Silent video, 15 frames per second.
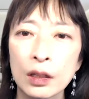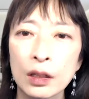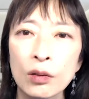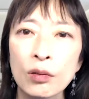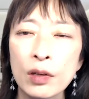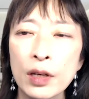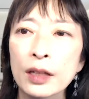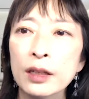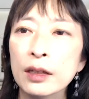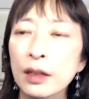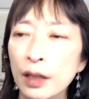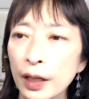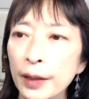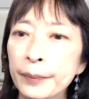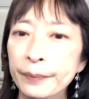をやっ
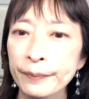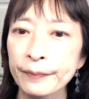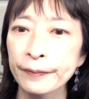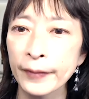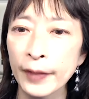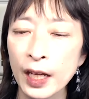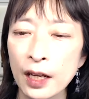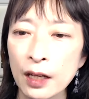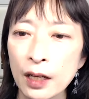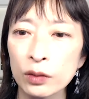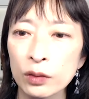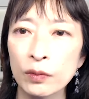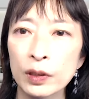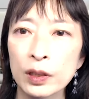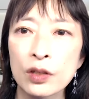て、で、あ
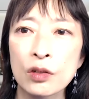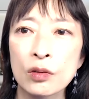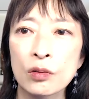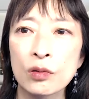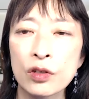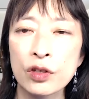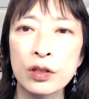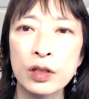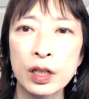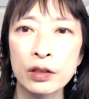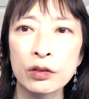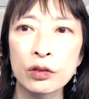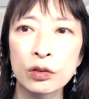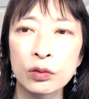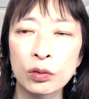と私の知って
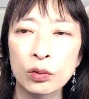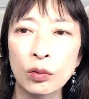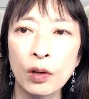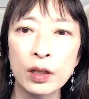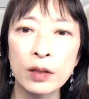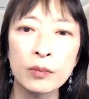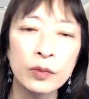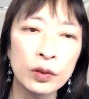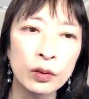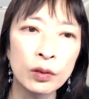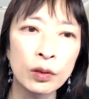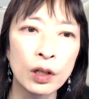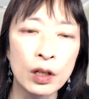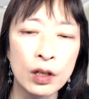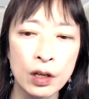る人とかで
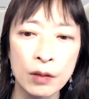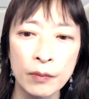も、